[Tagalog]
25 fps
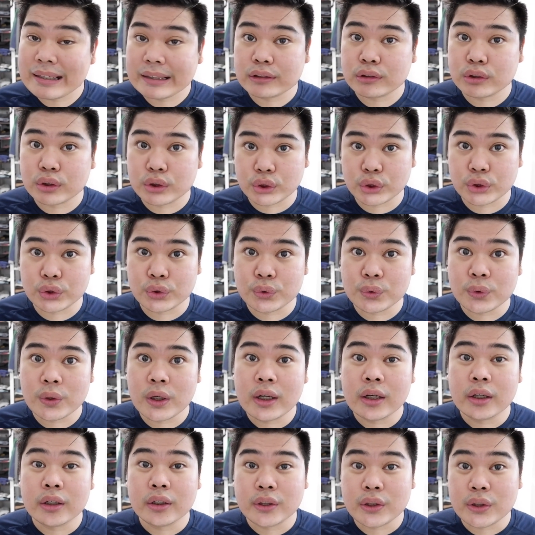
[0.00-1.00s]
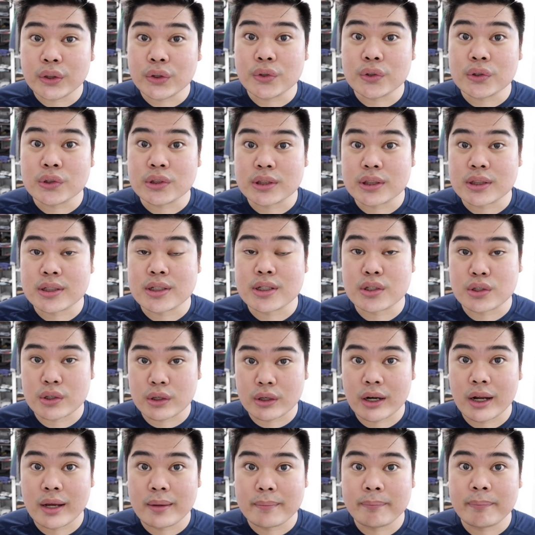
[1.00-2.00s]
that you use a
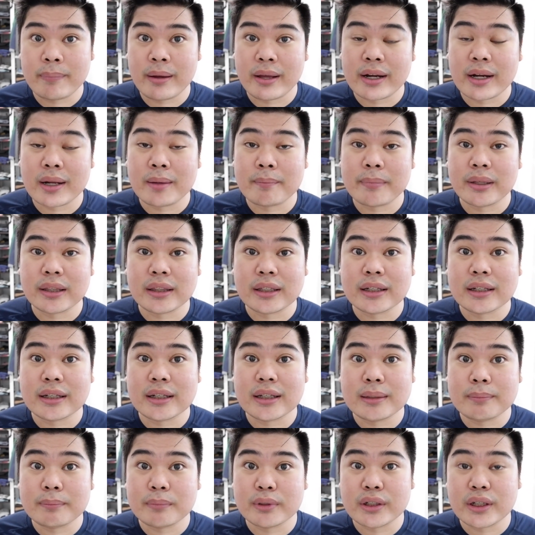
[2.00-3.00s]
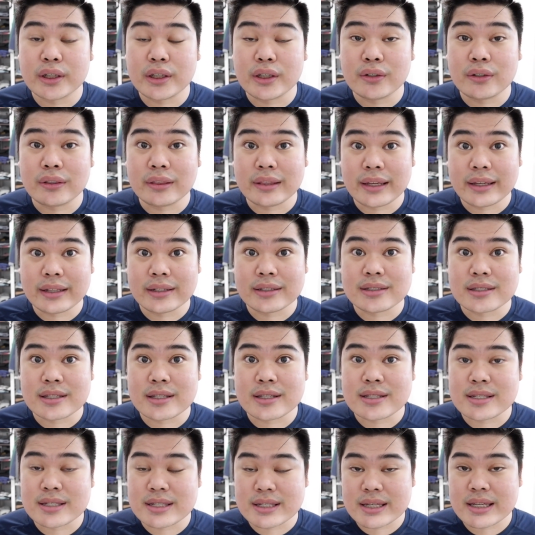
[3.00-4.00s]
scrub para matanggal mo na yung dead
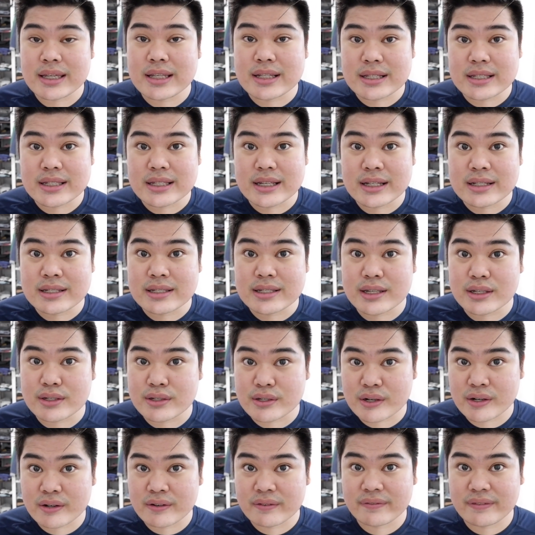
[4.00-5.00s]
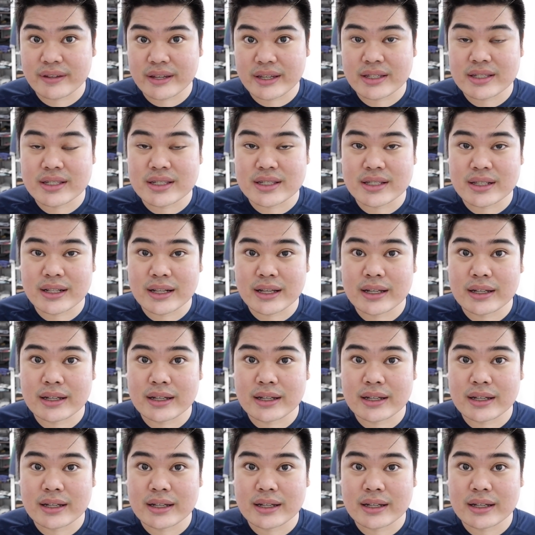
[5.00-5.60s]
skin cells sa surface